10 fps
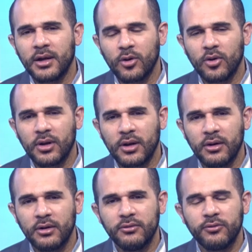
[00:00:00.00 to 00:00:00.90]
أنه
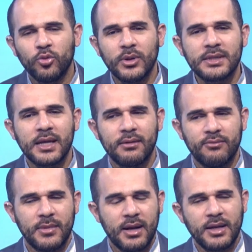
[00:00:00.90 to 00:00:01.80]
الإنفلونزا
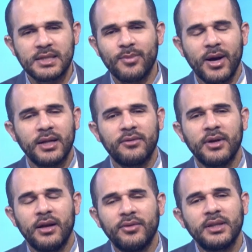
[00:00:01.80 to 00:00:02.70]
أصبحت
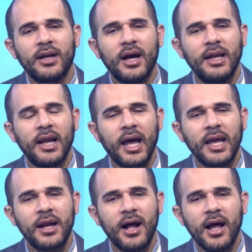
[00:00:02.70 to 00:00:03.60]
في الفترة
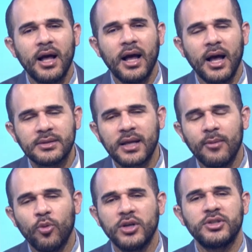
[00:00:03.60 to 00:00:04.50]
الأخيرة
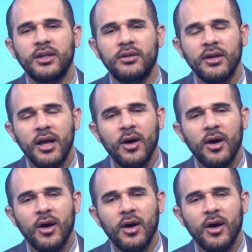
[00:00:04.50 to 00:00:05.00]
اصعب واشد